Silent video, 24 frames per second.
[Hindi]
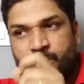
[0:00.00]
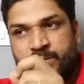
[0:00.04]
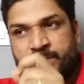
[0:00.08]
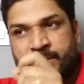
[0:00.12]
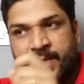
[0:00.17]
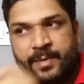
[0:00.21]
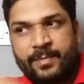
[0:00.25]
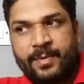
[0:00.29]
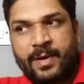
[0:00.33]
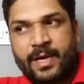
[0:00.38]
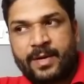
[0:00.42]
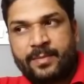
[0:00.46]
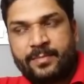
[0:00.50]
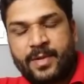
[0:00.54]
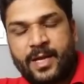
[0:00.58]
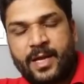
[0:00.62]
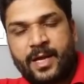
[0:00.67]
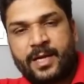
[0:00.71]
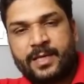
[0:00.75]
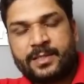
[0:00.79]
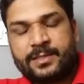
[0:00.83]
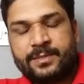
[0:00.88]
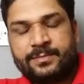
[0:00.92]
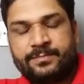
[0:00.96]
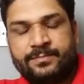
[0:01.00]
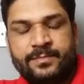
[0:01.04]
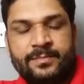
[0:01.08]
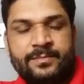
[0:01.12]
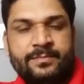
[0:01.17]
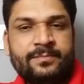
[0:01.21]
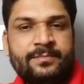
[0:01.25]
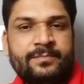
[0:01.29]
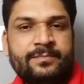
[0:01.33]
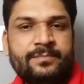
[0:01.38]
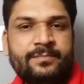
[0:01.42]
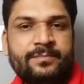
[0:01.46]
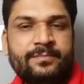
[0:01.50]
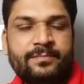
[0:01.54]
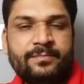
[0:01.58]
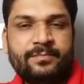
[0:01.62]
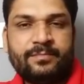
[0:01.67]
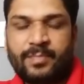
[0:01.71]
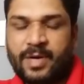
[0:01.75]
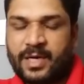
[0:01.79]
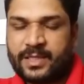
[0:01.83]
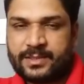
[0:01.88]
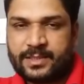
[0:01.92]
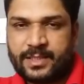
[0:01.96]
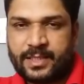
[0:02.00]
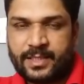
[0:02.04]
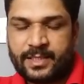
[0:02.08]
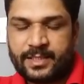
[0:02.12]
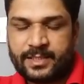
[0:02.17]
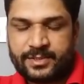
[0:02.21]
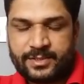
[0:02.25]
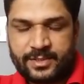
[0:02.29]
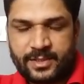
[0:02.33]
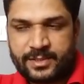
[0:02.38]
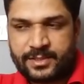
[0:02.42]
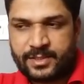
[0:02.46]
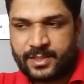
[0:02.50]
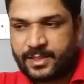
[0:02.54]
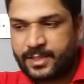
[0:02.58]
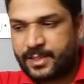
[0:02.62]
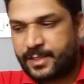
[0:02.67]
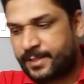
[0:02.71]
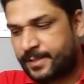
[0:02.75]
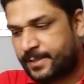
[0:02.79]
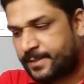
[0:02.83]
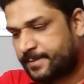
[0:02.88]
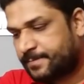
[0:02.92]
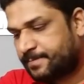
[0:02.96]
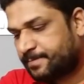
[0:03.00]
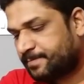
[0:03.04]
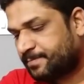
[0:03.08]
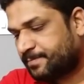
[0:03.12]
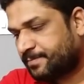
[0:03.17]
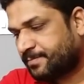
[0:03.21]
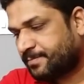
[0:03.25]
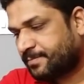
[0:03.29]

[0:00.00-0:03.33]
उसके बारे में आज हम बात करेंगे चर्चा करेंगे